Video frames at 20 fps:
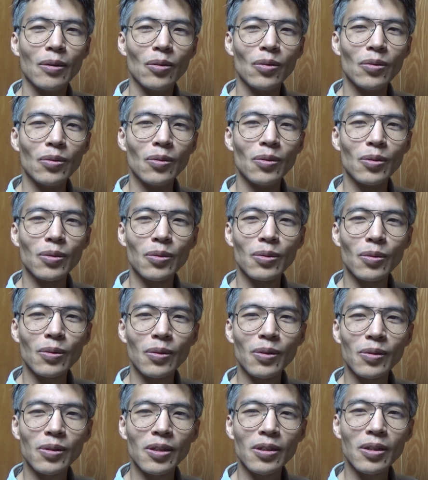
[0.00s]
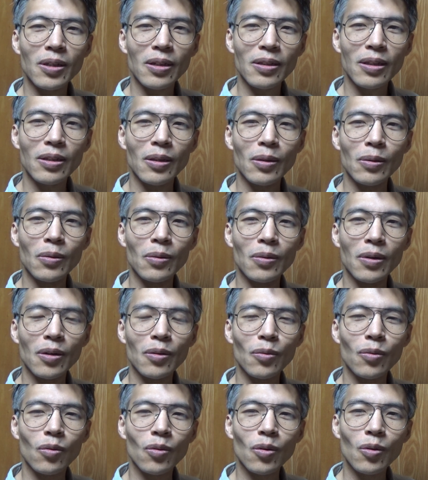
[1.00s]
の恐ろしさっていうのは
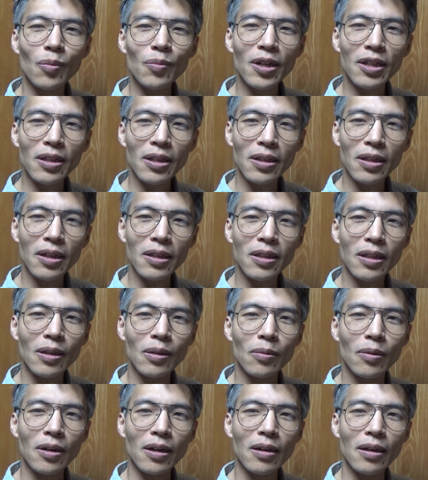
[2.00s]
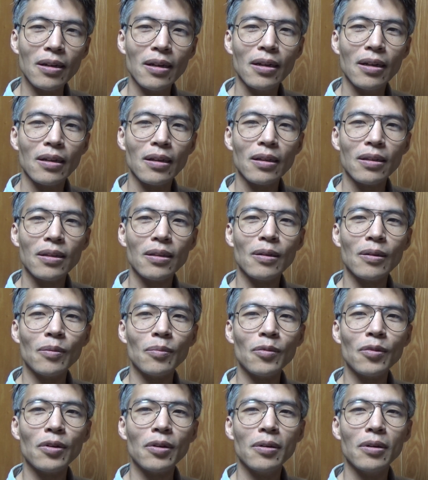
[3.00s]
ここまでだったのかっていう
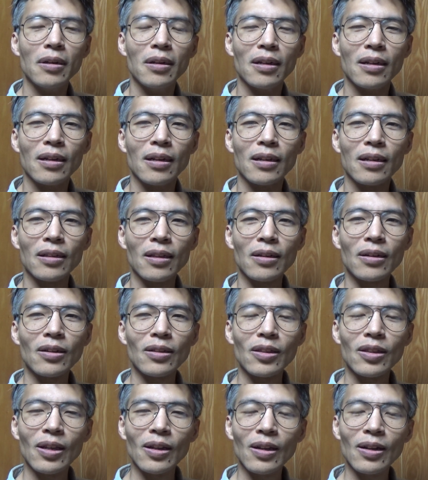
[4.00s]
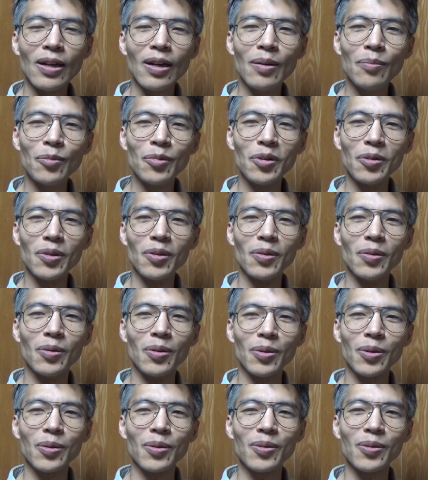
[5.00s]
もうなんか天安門の
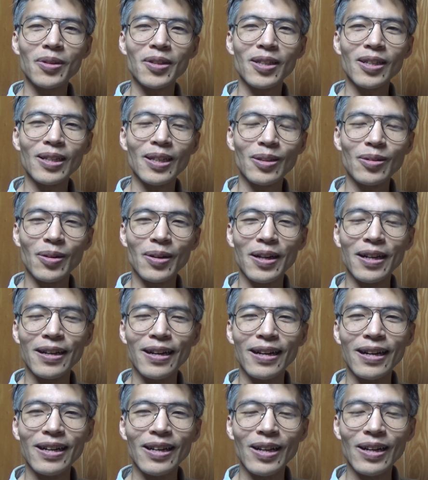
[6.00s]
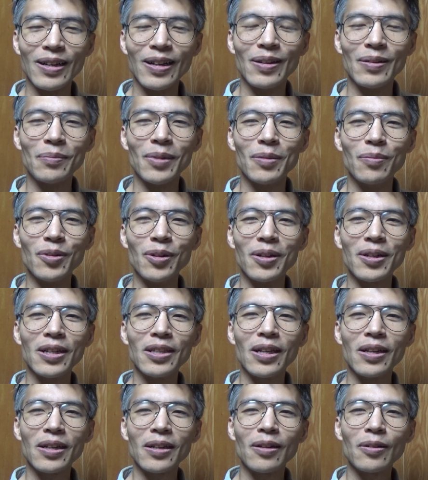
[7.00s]
恐ろしさとか、まあ、文化
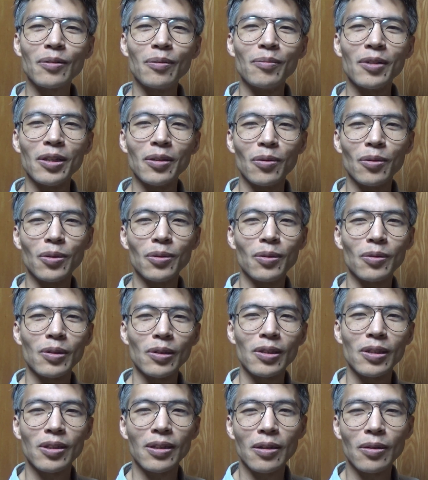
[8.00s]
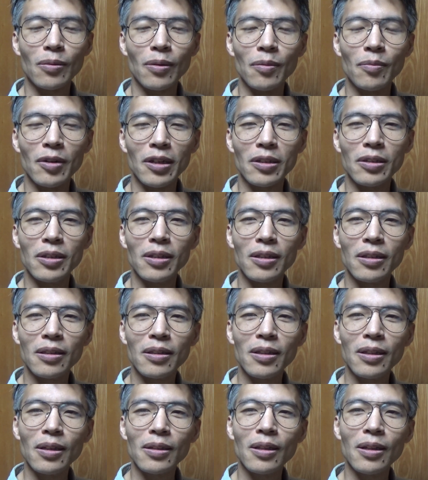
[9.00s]
大革命の恐ろしさとか、まあ、知っ
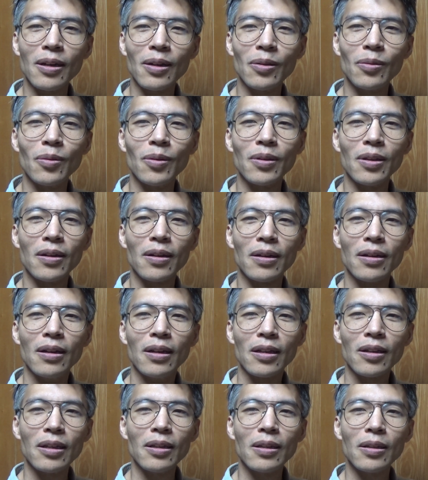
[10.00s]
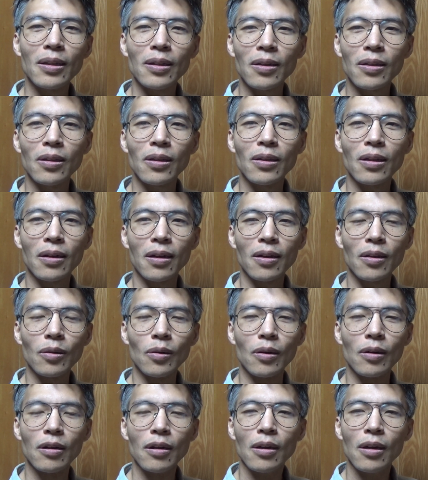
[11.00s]
てたような気になってたけ
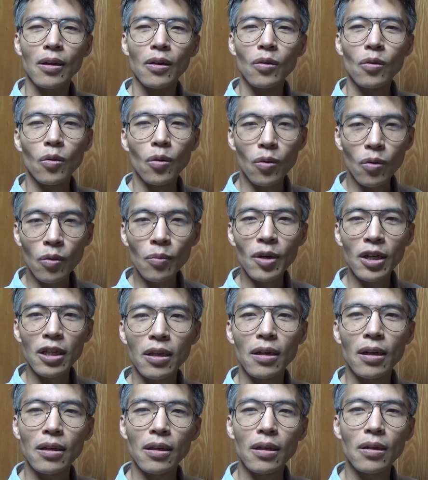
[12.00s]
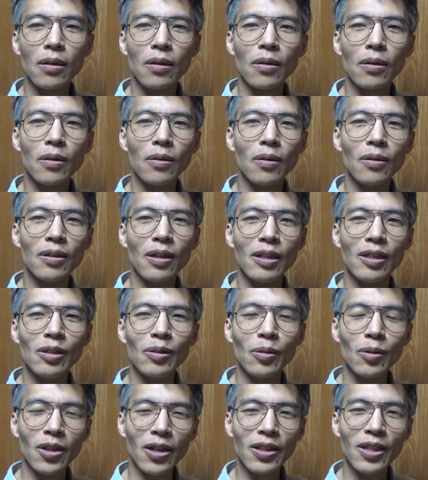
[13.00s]
どここでや異
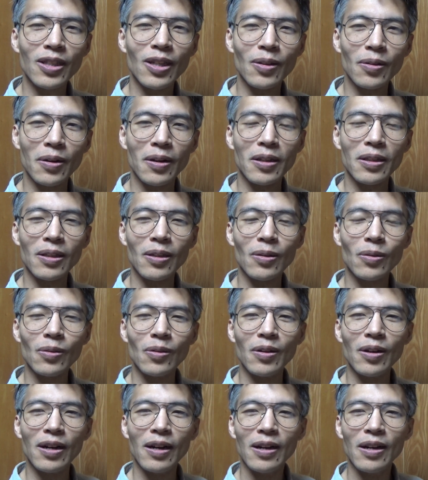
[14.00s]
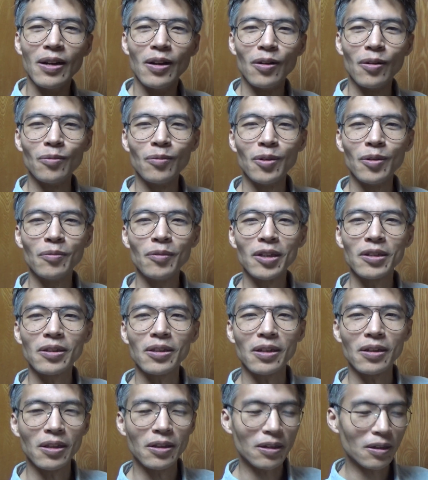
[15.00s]
常だったのかっていうのは思いまし
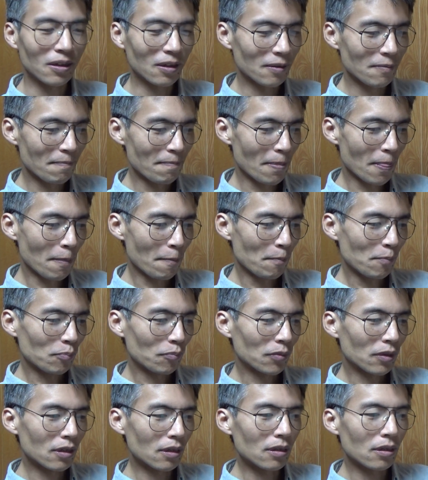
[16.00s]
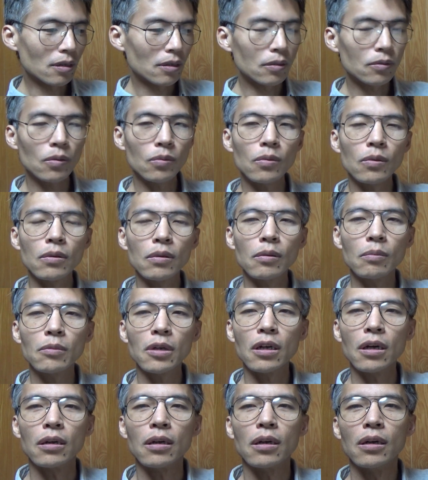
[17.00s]
たね。でその
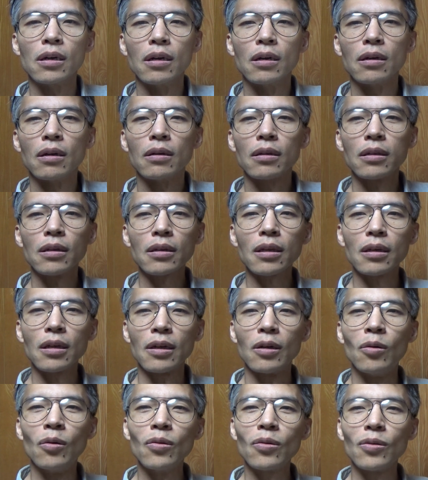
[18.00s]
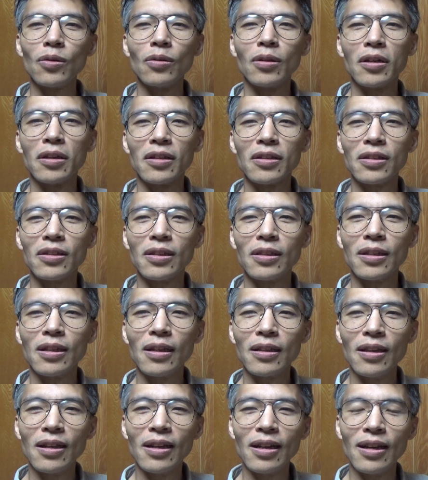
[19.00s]
まあさっきから香港の話し
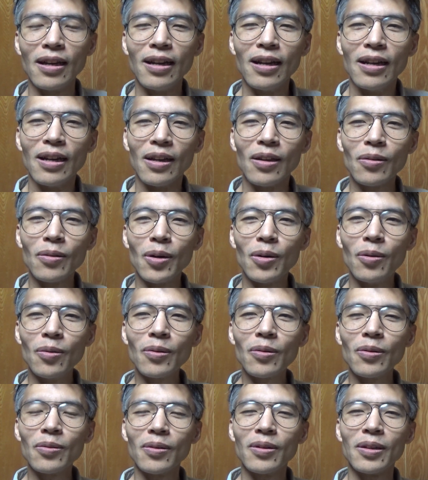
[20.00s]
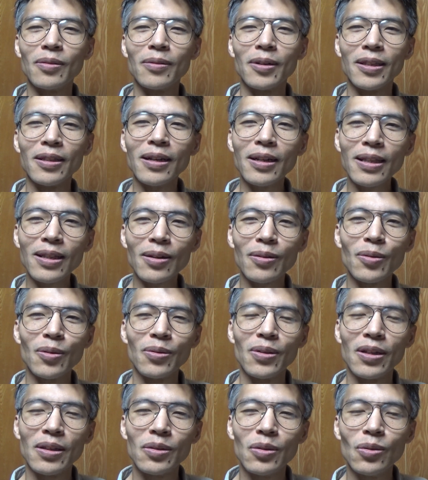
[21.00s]
てて要は香港の人が何でこ
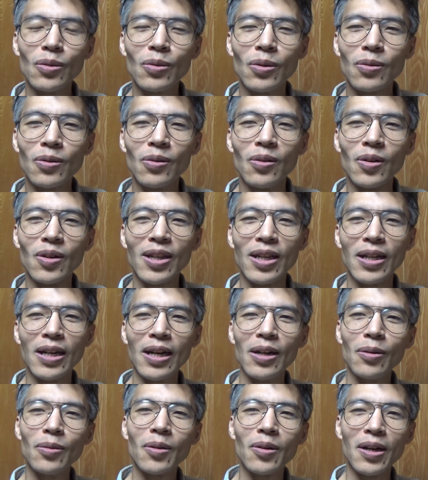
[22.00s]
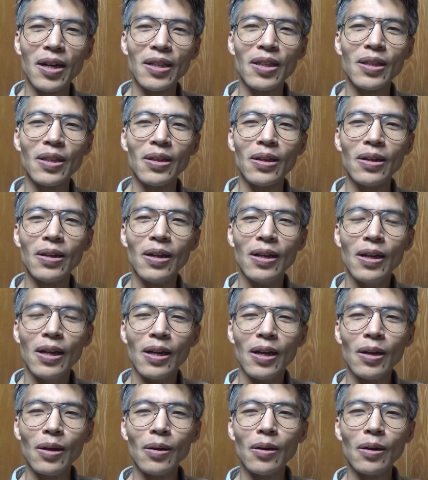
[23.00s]
んな中国を嫌うのかって
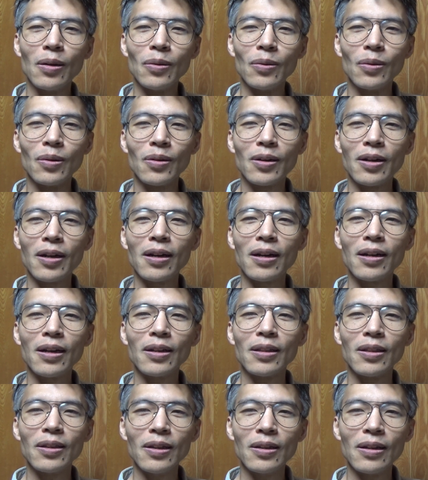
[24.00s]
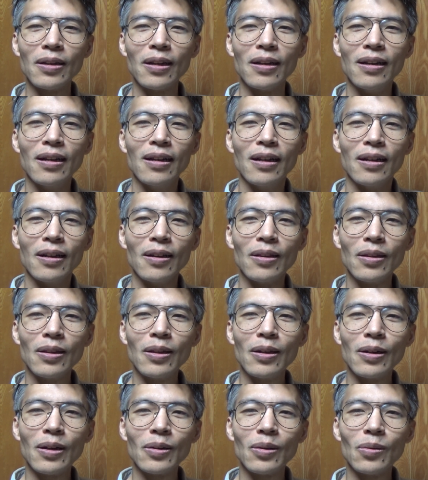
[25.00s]
あの考えて。
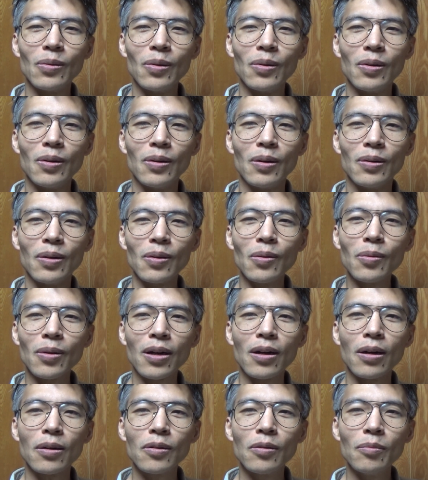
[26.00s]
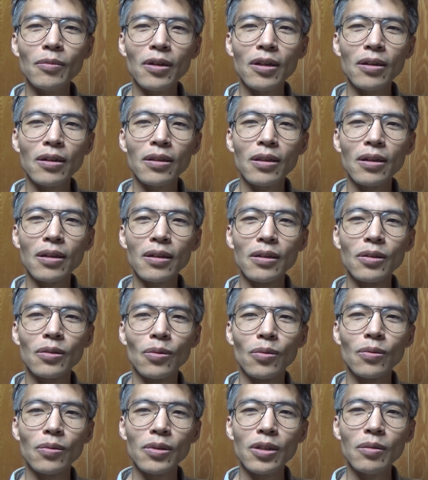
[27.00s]
であの要は革命的
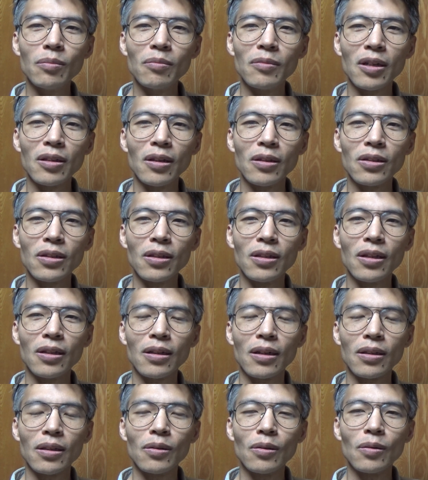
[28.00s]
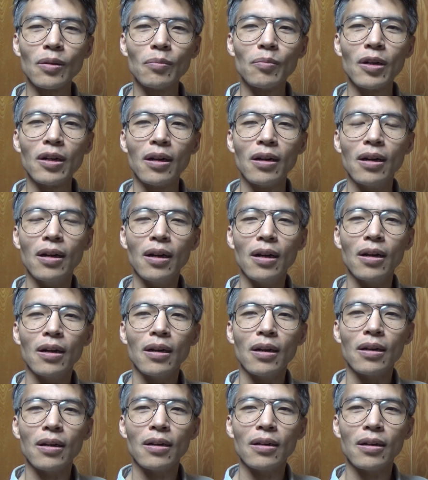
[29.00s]
食人まで知ってたっていうのはまあ
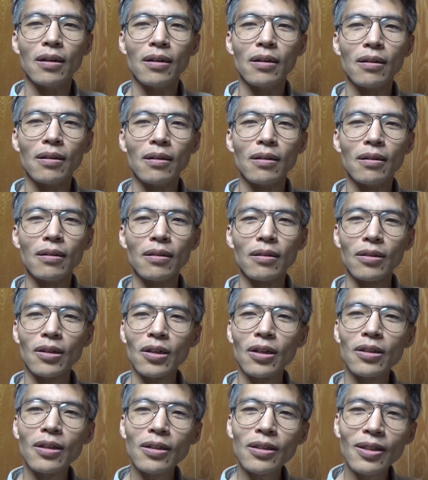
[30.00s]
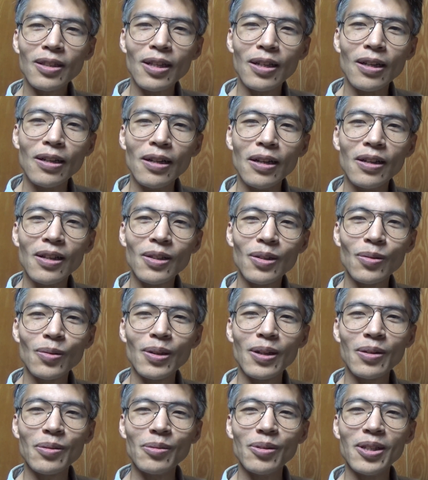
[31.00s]
誰だってそ
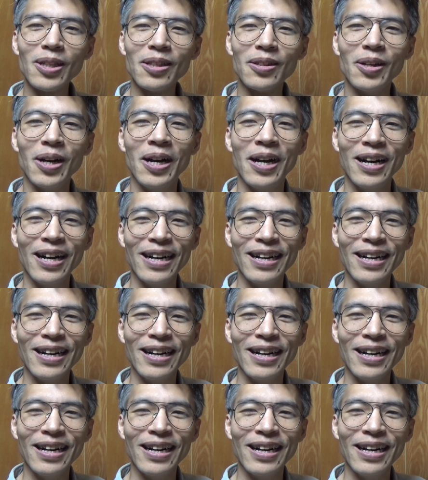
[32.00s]
んな国には